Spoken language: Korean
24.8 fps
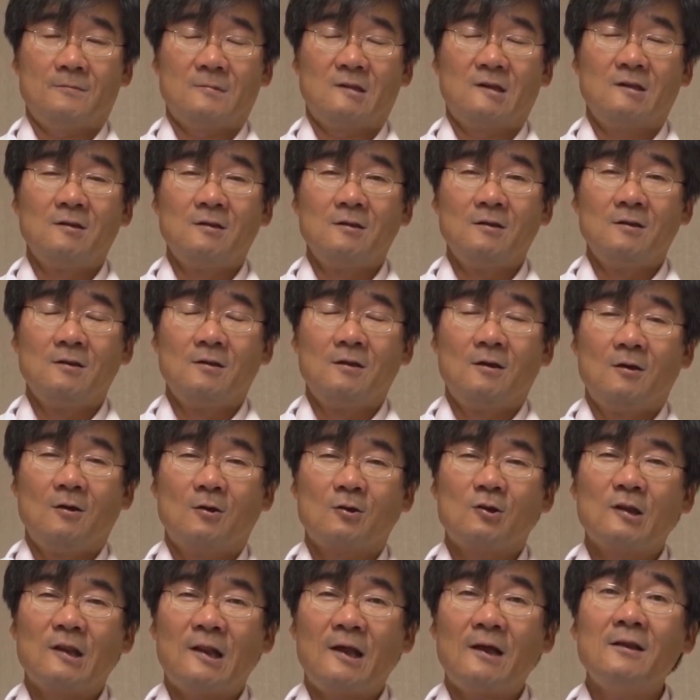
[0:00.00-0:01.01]
그
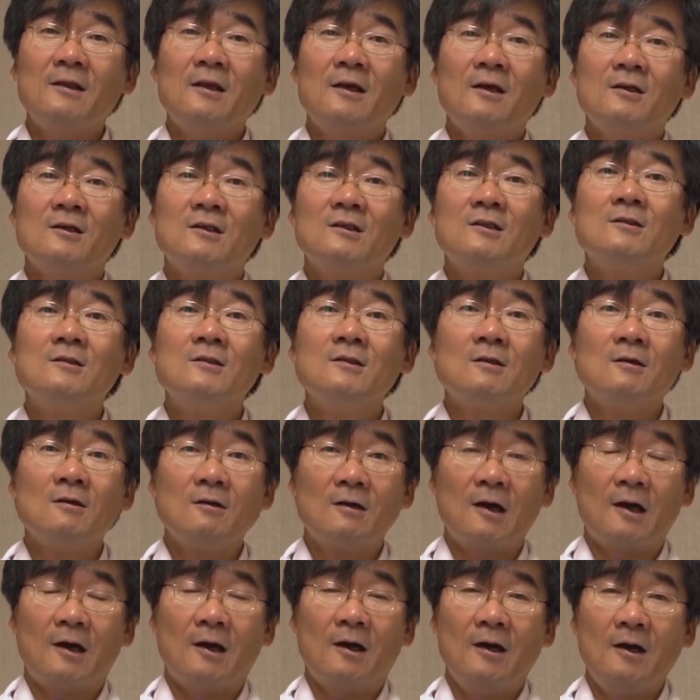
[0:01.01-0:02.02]
어떤 하나의
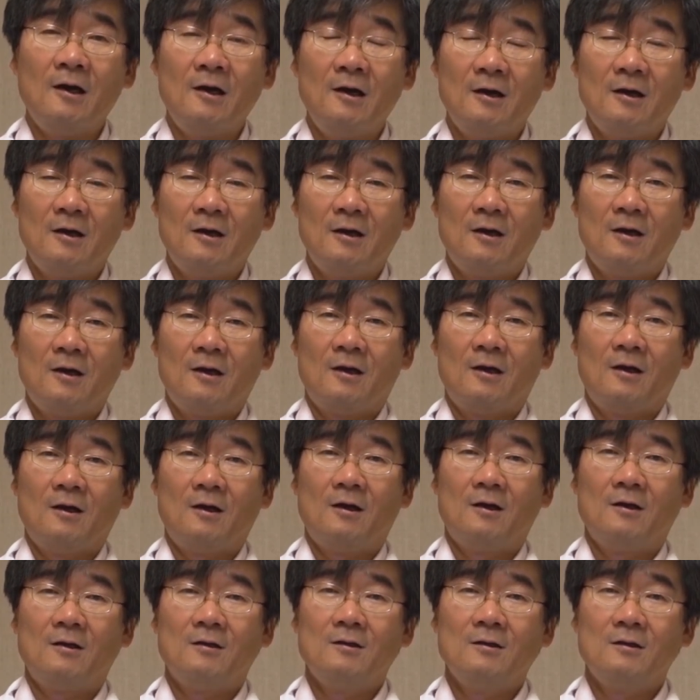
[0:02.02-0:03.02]
근거가
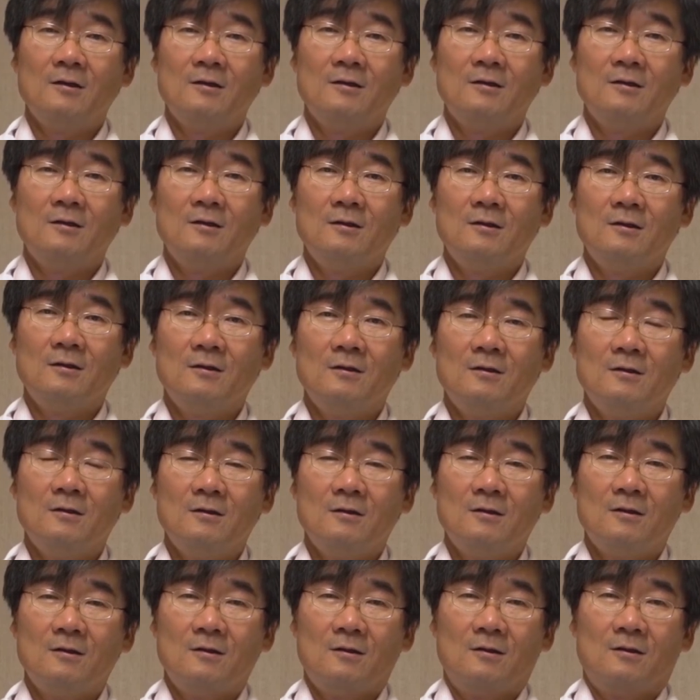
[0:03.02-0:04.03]
어, 이
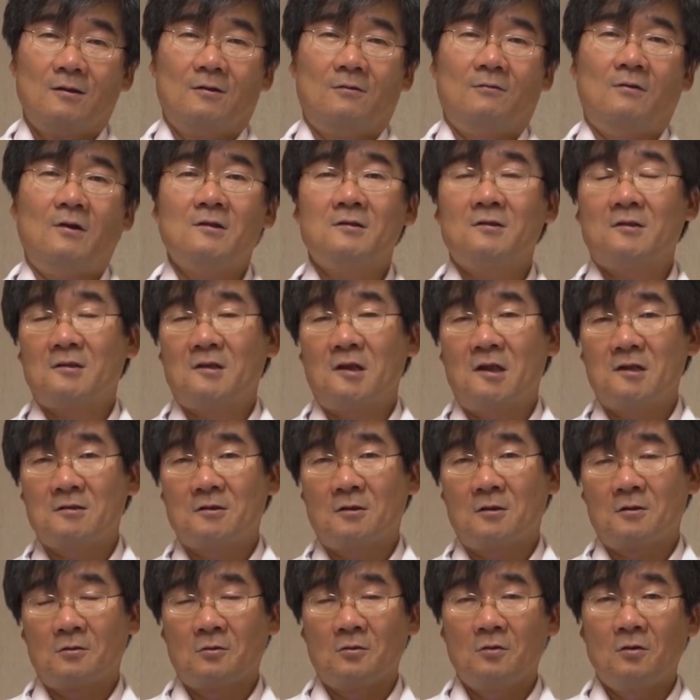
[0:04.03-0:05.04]

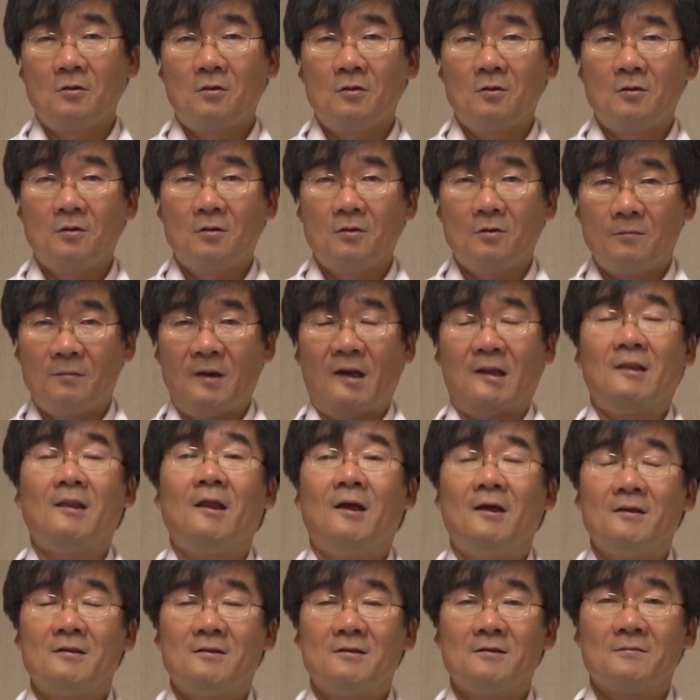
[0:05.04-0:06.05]
활성산소하고 어,
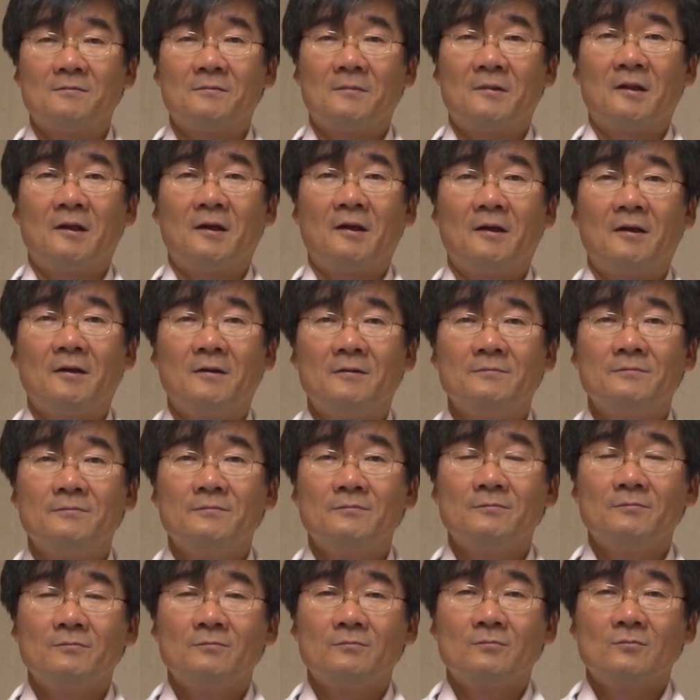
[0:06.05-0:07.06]
맞닿아 있습니다.
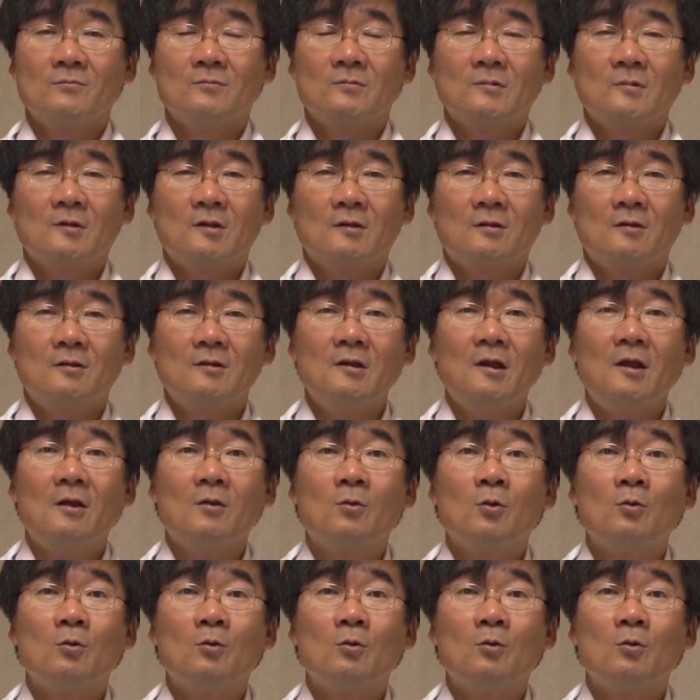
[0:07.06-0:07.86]
그런데